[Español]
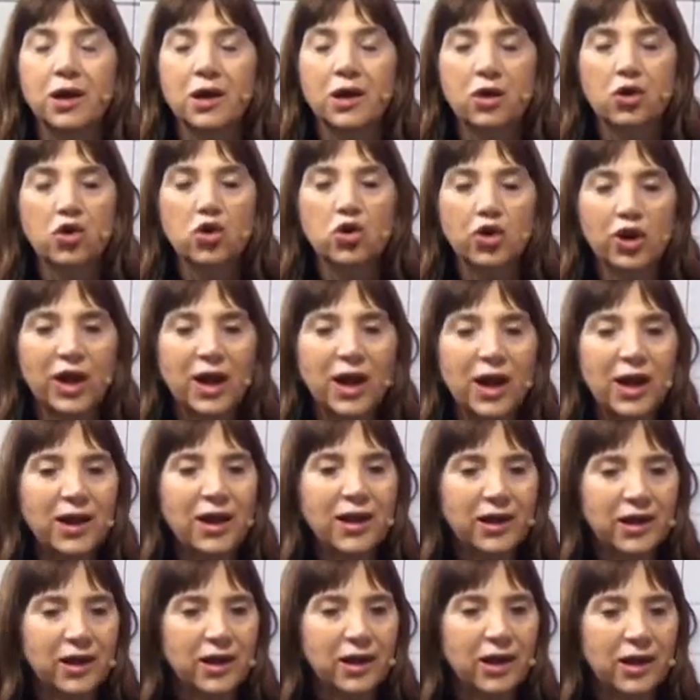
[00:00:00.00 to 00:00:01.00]
Lo real
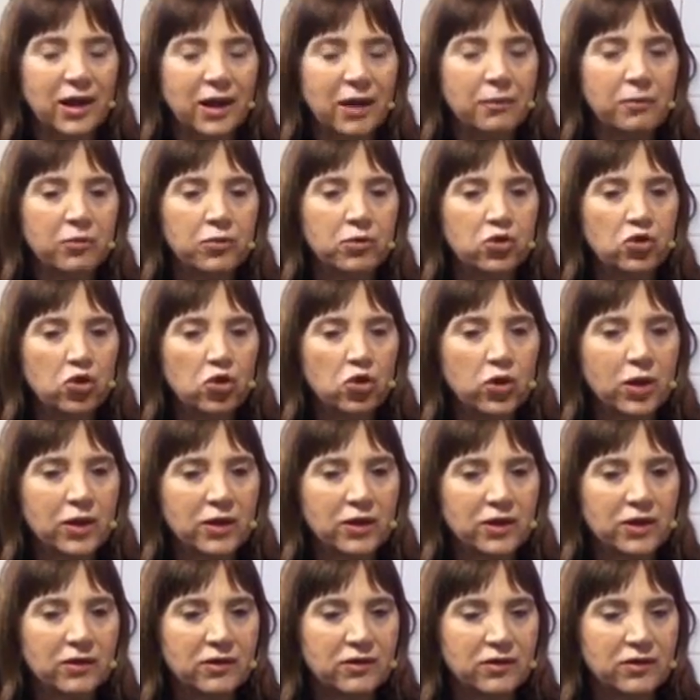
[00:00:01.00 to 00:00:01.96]
es que toda esta